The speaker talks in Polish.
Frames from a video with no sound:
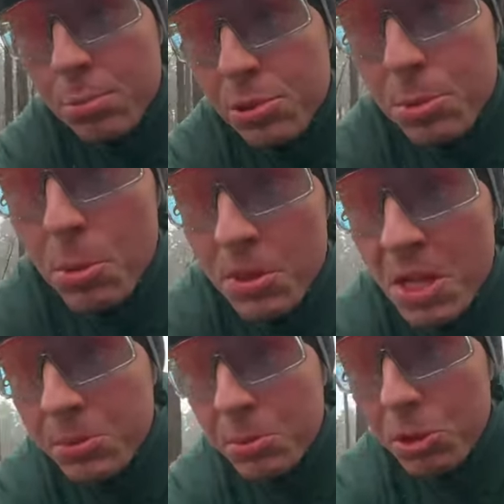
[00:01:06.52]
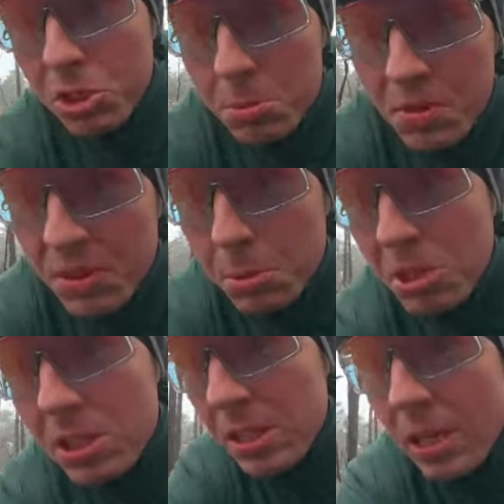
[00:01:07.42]
Przypominam, że możecie mnie
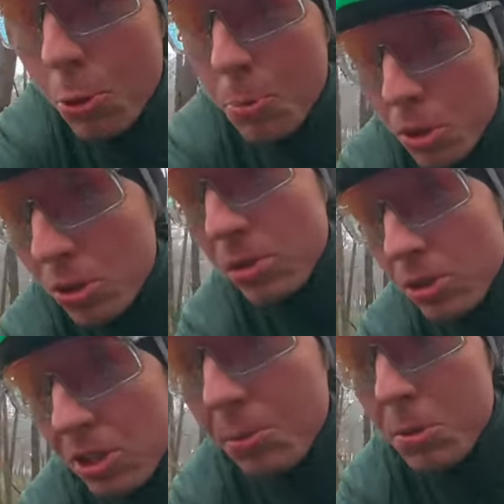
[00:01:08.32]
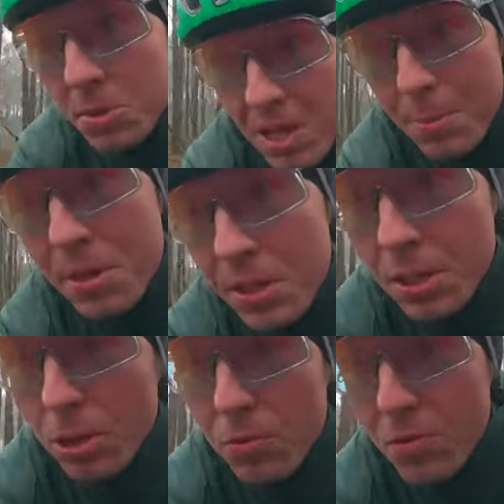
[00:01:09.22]
wesprzeć kupując coś na moim sklepie
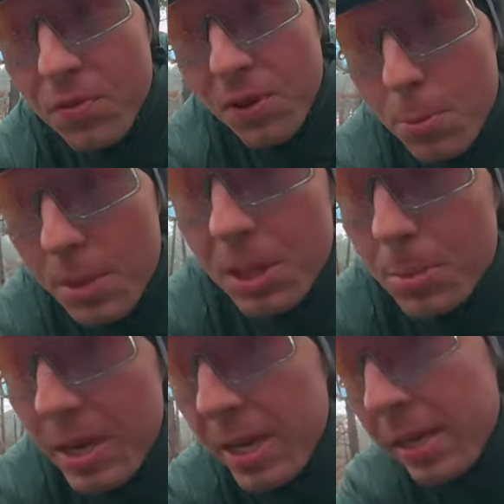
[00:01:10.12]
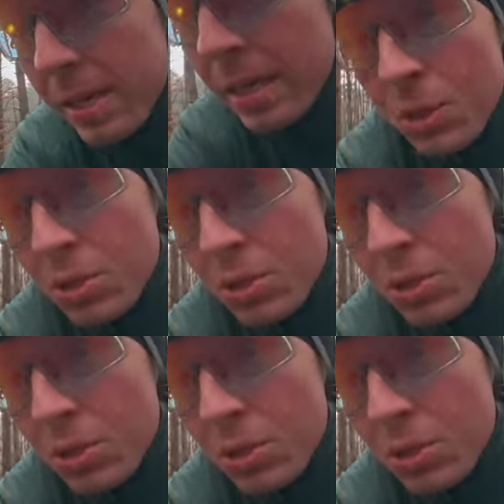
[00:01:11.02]
internetowym velobert.pl.